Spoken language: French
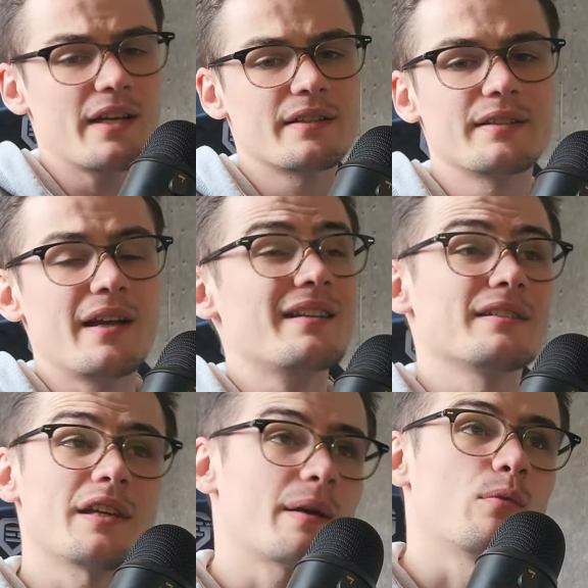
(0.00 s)
c'est un
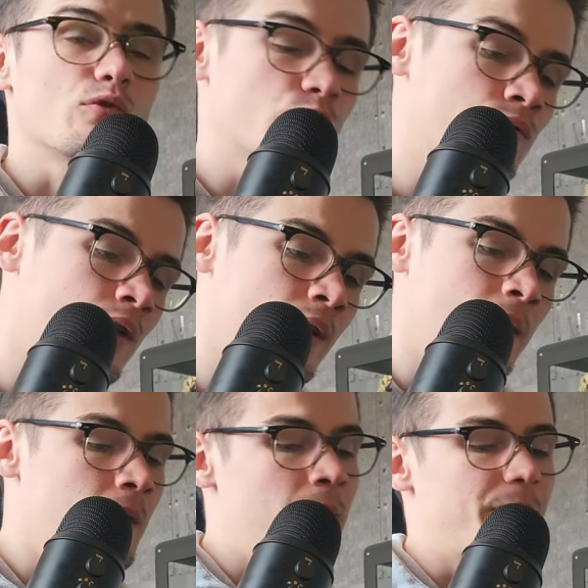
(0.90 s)
RDTA c'est carrément autre chose
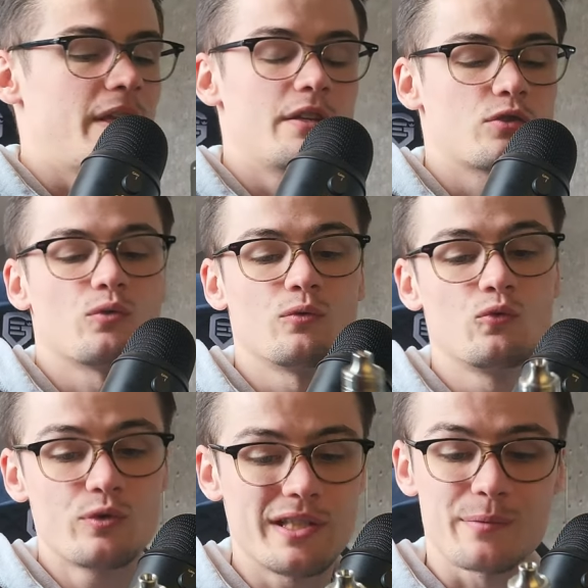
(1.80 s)
et je
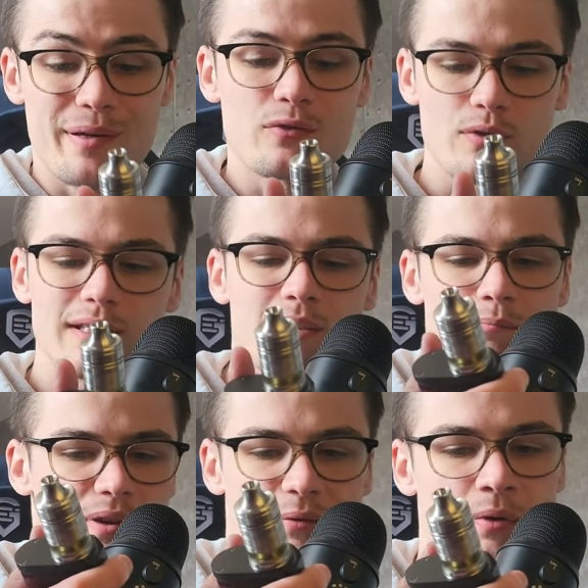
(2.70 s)
n'utilise pas ce
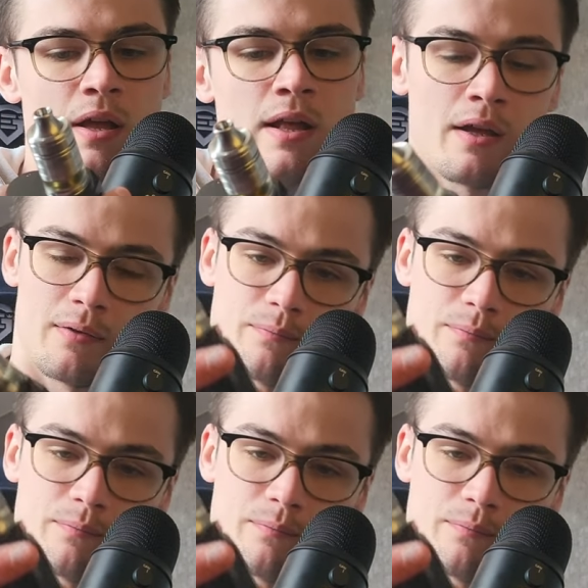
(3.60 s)
système BF.